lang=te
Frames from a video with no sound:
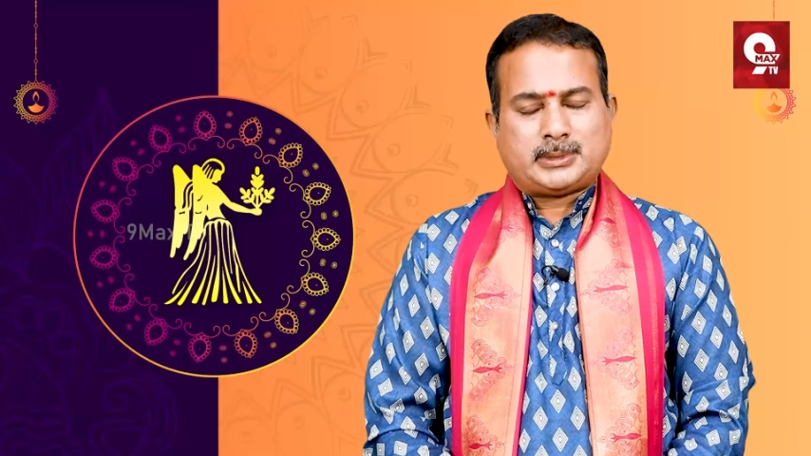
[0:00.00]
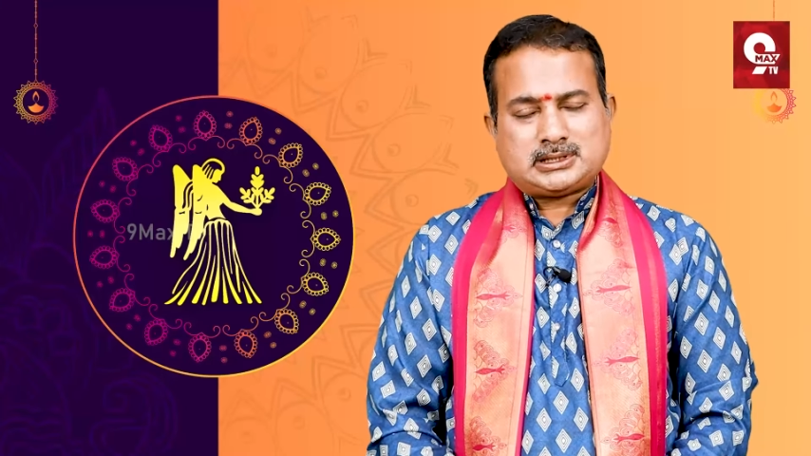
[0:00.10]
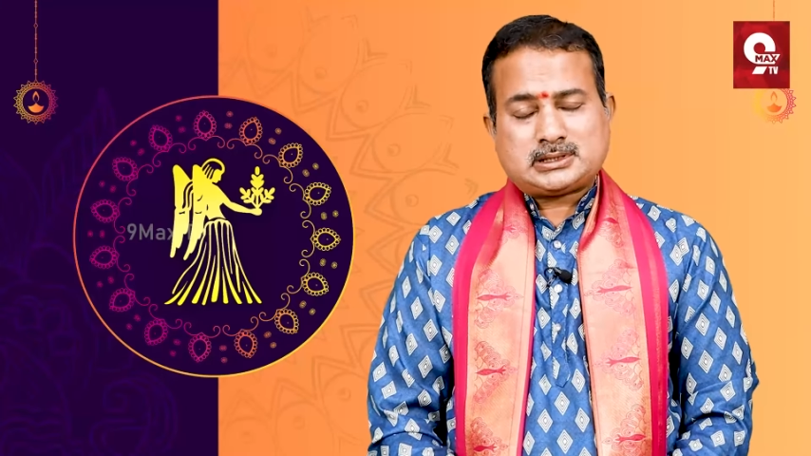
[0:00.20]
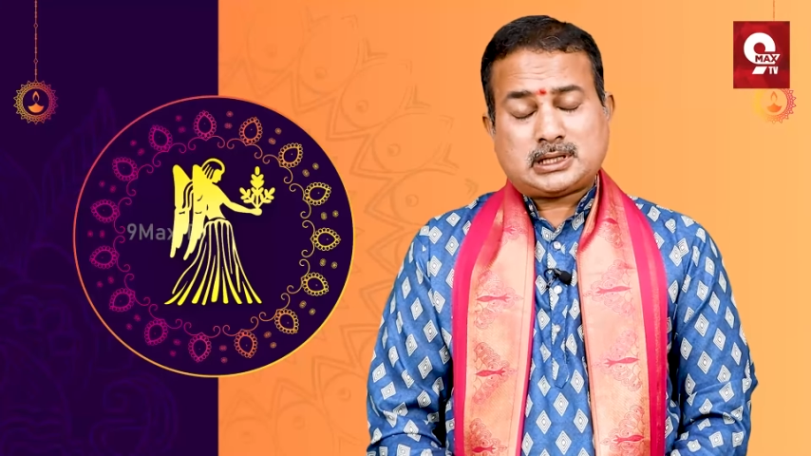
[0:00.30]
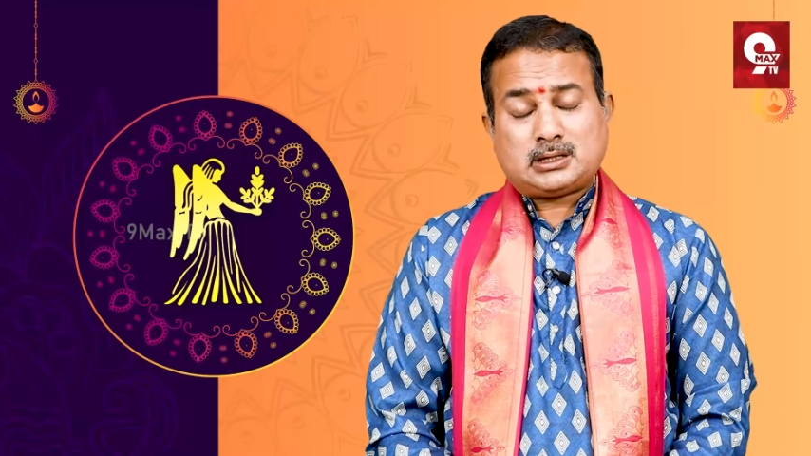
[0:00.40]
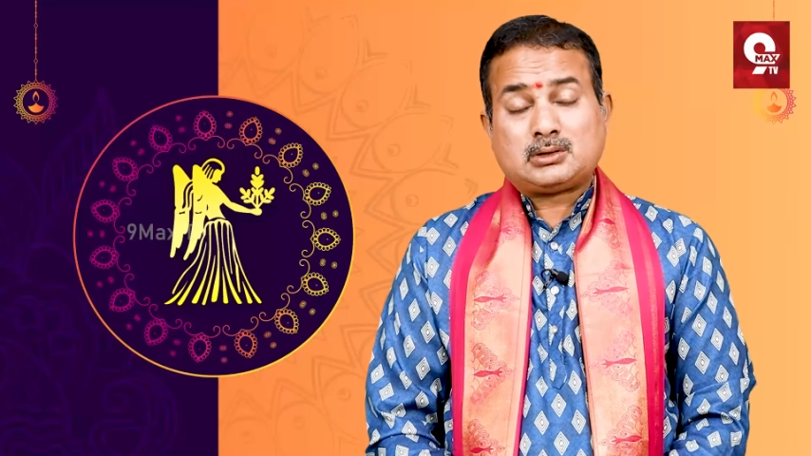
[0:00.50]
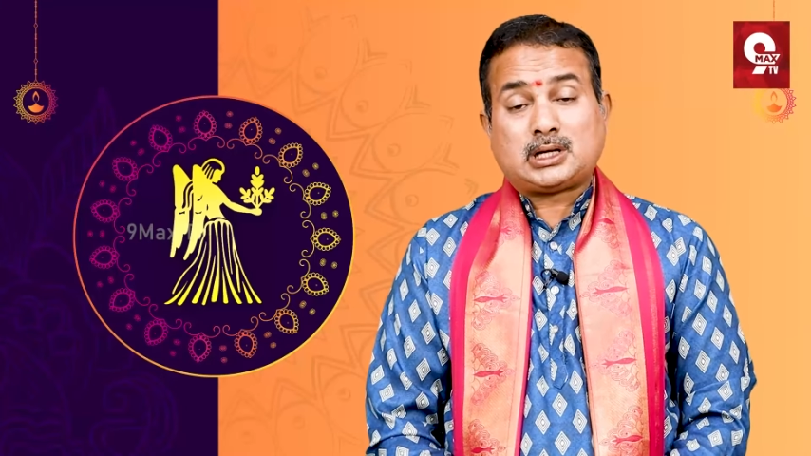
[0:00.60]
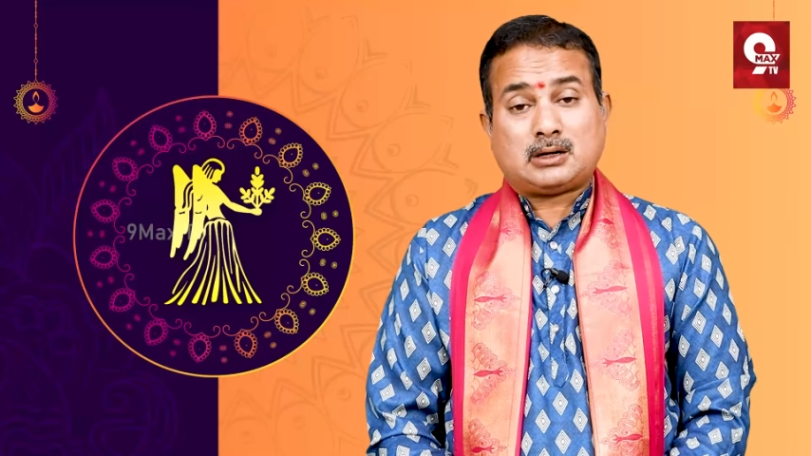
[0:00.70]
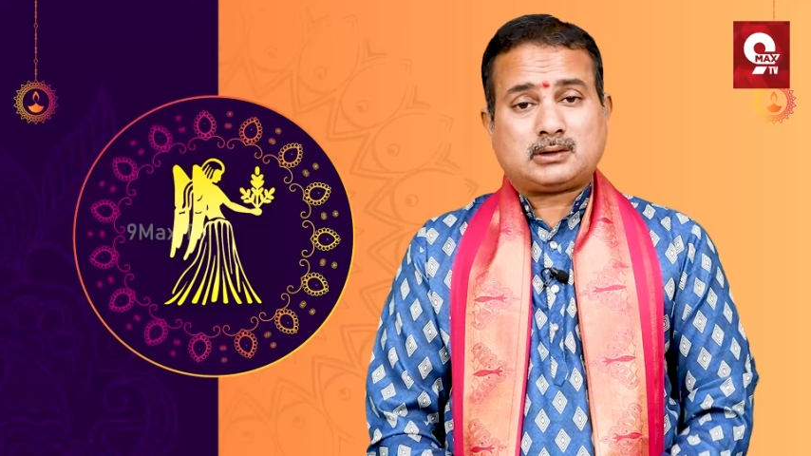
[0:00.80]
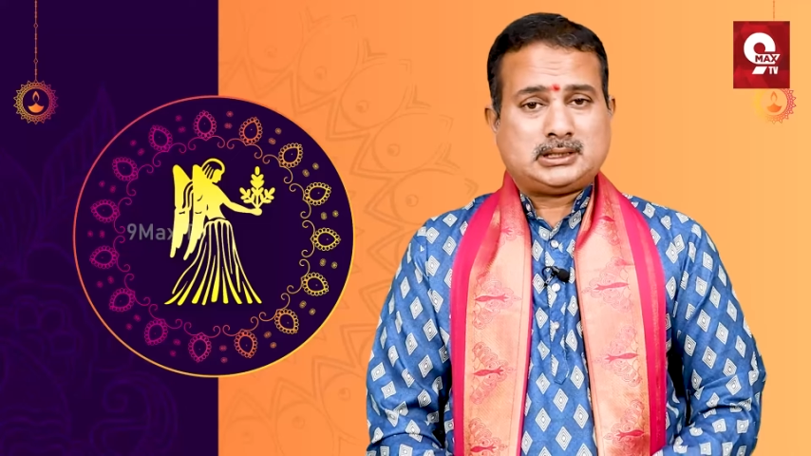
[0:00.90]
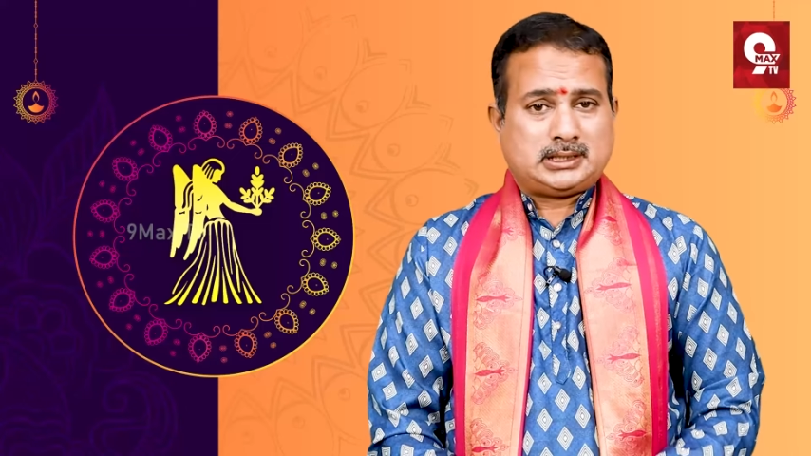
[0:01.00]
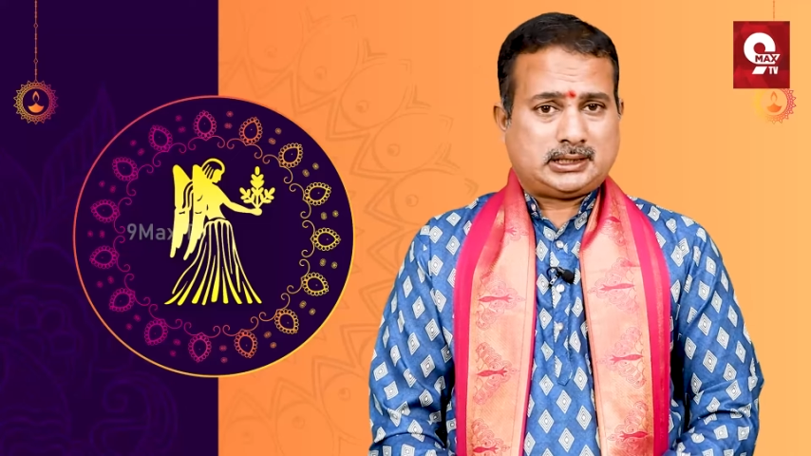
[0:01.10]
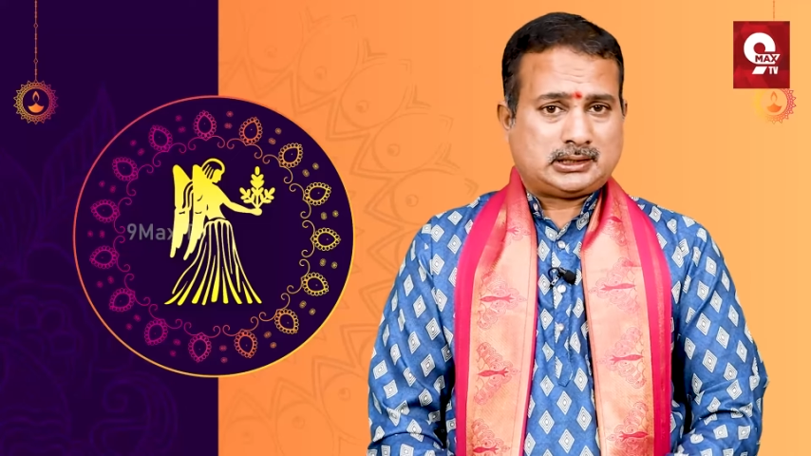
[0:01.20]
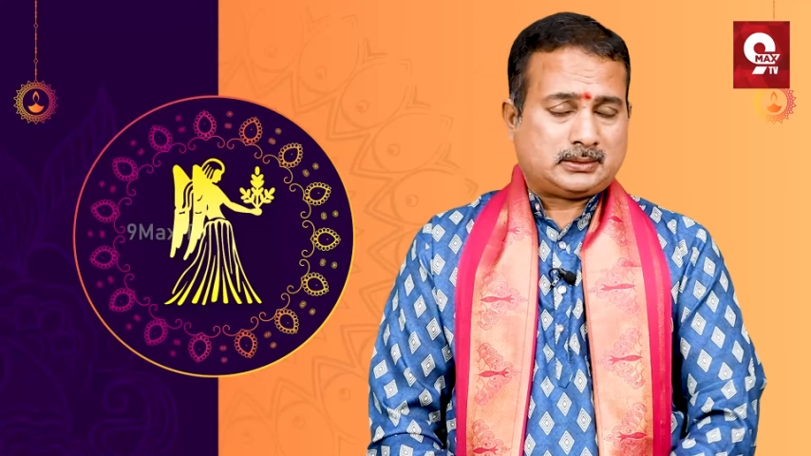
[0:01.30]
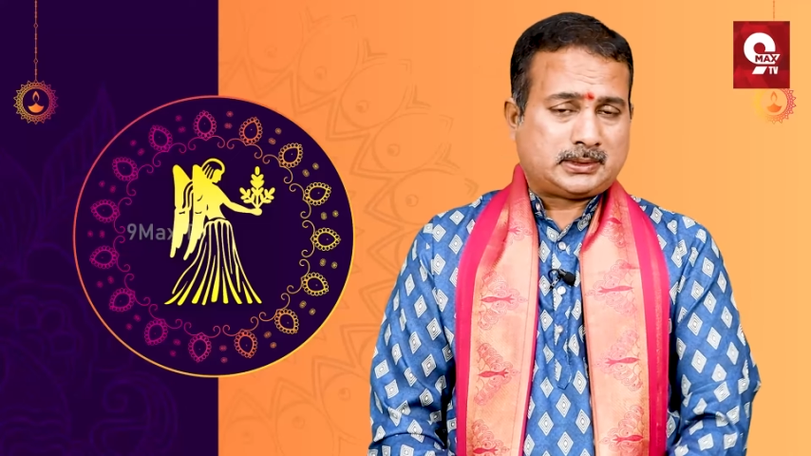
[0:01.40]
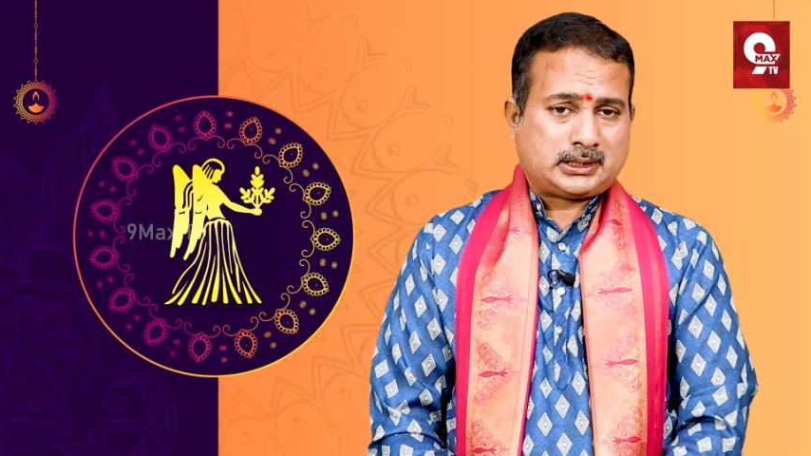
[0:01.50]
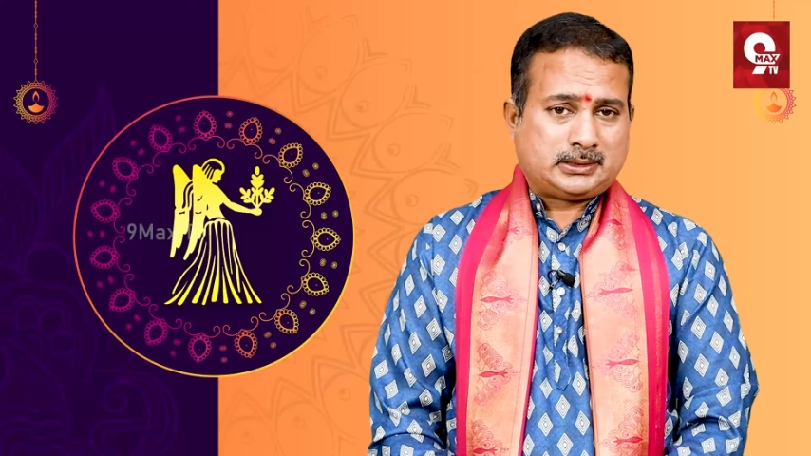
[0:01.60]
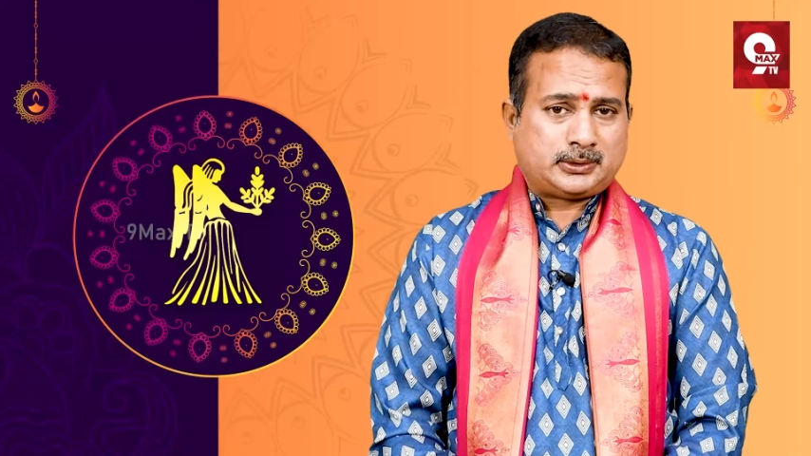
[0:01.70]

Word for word: మంచి స్థానంలోకి రావడం జరిగిందన్నమాట